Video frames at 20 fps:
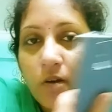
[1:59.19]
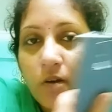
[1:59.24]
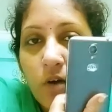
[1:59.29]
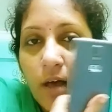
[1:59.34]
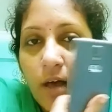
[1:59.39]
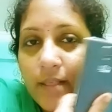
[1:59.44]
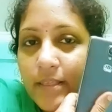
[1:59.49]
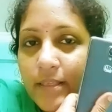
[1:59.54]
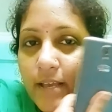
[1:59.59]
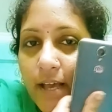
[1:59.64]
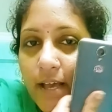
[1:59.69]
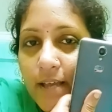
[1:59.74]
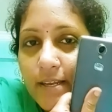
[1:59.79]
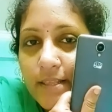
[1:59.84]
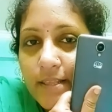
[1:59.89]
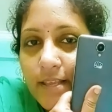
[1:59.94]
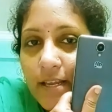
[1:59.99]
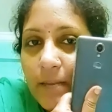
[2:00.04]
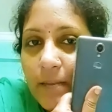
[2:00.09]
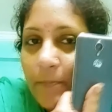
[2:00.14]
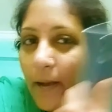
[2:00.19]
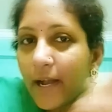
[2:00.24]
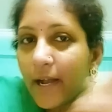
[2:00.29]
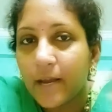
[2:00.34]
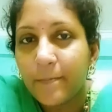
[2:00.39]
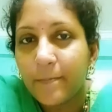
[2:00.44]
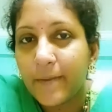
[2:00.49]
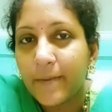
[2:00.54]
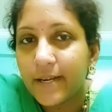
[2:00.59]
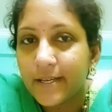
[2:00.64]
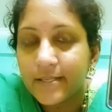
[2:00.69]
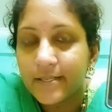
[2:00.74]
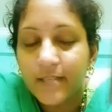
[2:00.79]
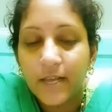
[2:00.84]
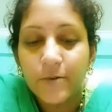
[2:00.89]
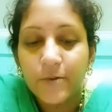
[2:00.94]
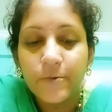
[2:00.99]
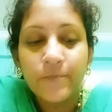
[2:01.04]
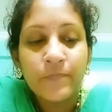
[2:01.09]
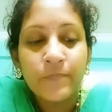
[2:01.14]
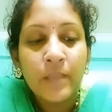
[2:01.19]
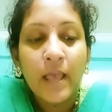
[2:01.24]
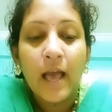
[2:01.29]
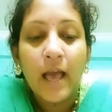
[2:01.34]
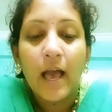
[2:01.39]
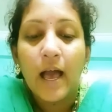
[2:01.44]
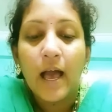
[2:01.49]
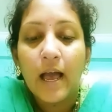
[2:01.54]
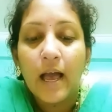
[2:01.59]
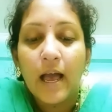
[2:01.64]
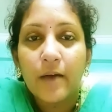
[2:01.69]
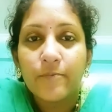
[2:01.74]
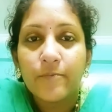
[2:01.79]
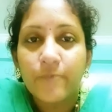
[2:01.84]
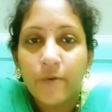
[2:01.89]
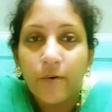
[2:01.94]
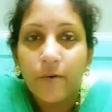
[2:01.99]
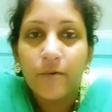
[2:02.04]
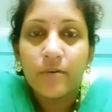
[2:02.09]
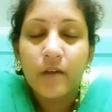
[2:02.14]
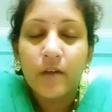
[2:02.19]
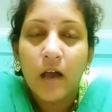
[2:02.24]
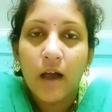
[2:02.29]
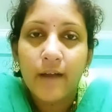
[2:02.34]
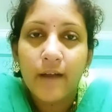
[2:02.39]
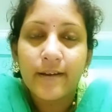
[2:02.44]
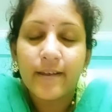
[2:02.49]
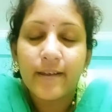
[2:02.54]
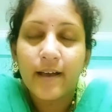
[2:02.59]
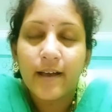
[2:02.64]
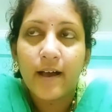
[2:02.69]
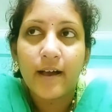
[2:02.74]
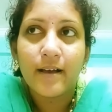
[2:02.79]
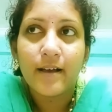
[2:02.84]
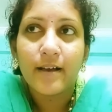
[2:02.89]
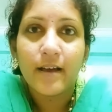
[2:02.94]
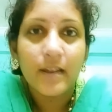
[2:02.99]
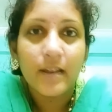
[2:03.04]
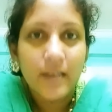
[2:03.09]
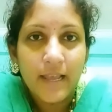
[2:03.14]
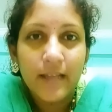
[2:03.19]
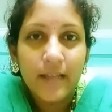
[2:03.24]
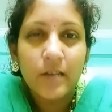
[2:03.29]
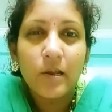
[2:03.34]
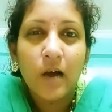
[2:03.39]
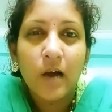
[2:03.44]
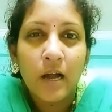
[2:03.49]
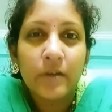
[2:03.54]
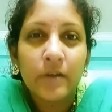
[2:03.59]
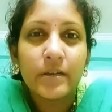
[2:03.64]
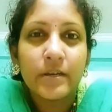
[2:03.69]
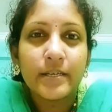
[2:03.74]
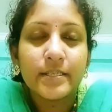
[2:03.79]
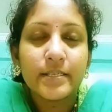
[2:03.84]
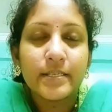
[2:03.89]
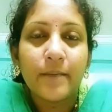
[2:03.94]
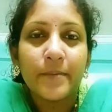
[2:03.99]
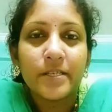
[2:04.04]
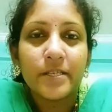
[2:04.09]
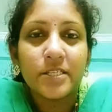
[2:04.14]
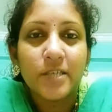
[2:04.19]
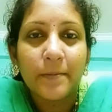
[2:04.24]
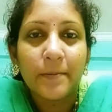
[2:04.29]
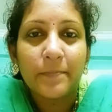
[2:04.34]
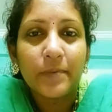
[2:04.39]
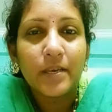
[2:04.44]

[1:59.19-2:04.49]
అందుకని దీన్ని పక్కన పెట్టేస్తాను ఫోన్ ఆన్లైన్లో ఆర్డర్ ఇద్దామని చెప్పి